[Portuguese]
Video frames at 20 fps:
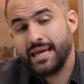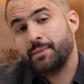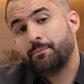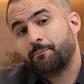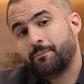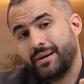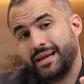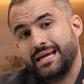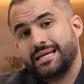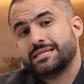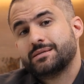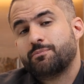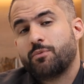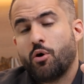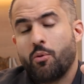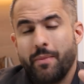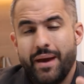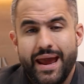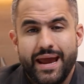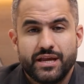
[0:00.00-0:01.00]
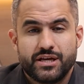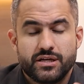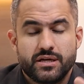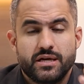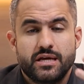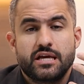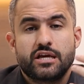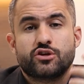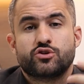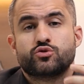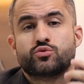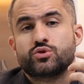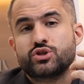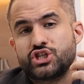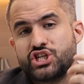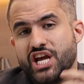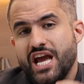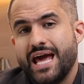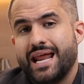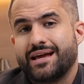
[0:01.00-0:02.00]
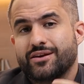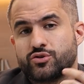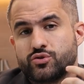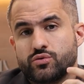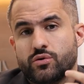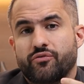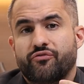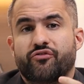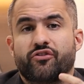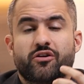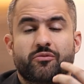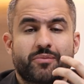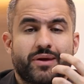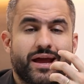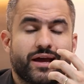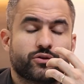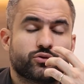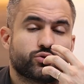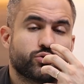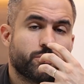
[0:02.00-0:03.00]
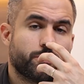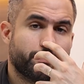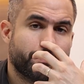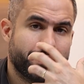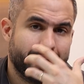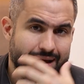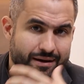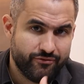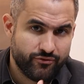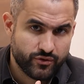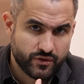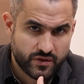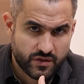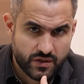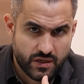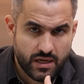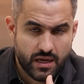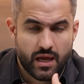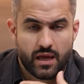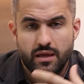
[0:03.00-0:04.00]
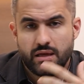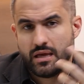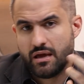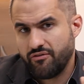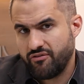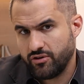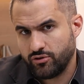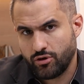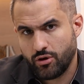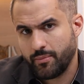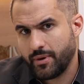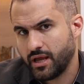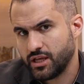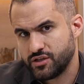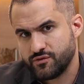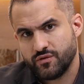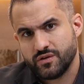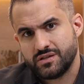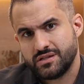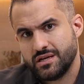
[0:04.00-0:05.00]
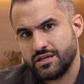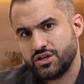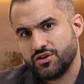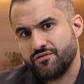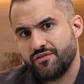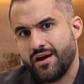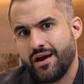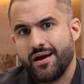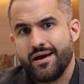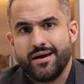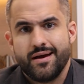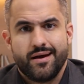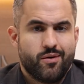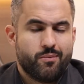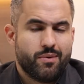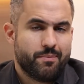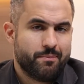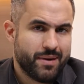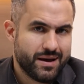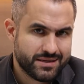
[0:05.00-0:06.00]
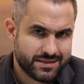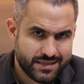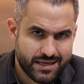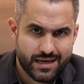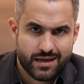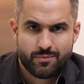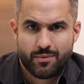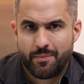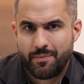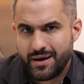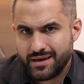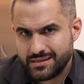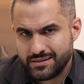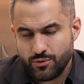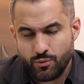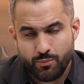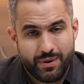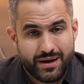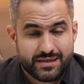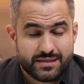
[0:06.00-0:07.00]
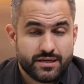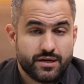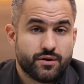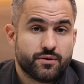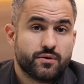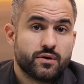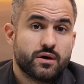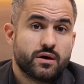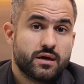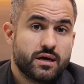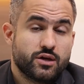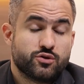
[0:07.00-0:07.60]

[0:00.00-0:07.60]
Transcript: e principalmente isso gera sofrimento para você e eventualmente se você tiver uma parceira, uma um parceiro,